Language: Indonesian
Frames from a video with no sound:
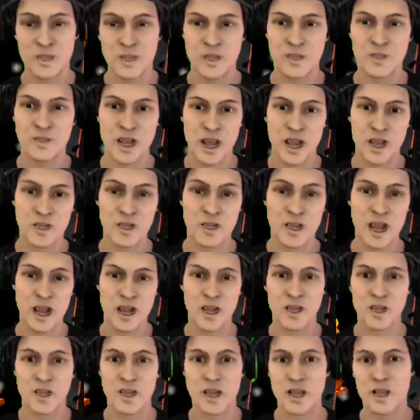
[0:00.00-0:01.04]
saya
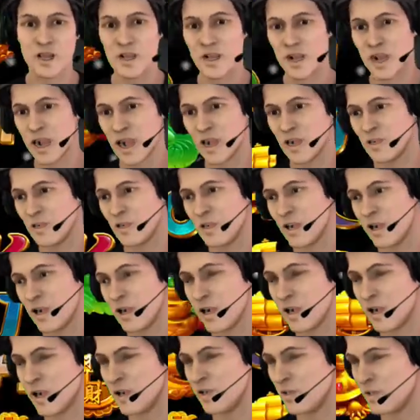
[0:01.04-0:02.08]
pakai
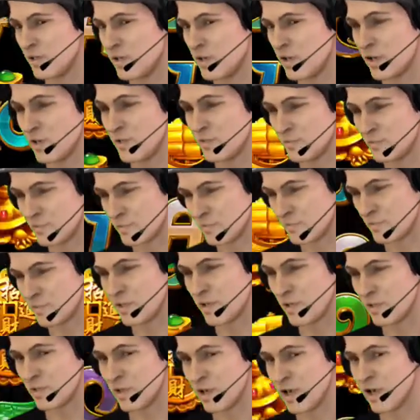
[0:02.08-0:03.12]
27,4
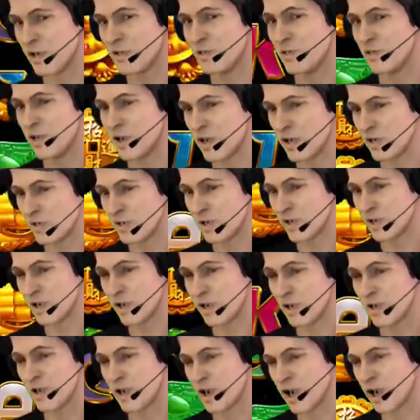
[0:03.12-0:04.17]
itu
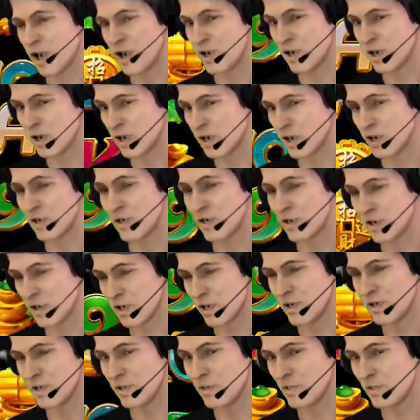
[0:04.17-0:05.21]
speeder yang saya
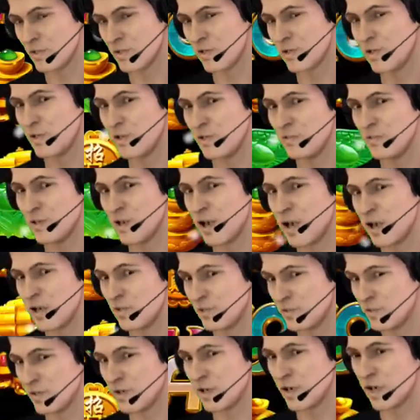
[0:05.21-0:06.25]
pakai 27,4
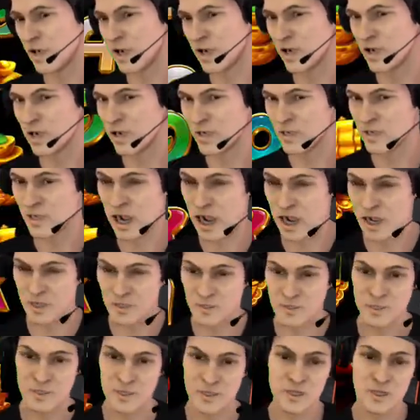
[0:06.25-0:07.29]
di
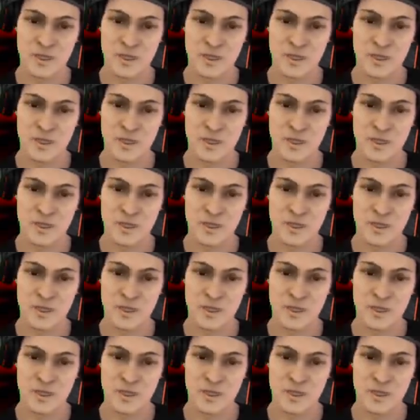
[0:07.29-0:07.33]
room